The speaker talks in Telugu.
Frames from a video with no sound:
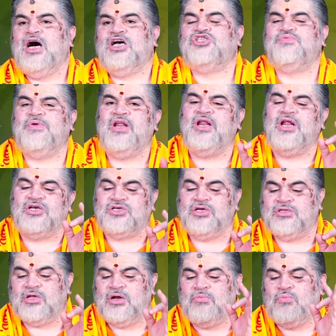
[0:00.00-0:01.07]
అశ్విని
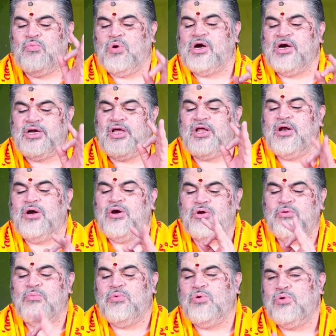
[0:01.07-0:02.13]
నక్షత్రం ఒకటి రెండు
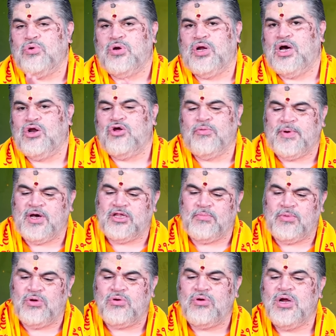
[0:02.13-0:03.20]
మూడు నాలుగు
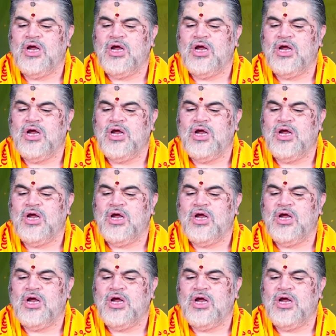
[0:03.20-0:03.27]
పాదములు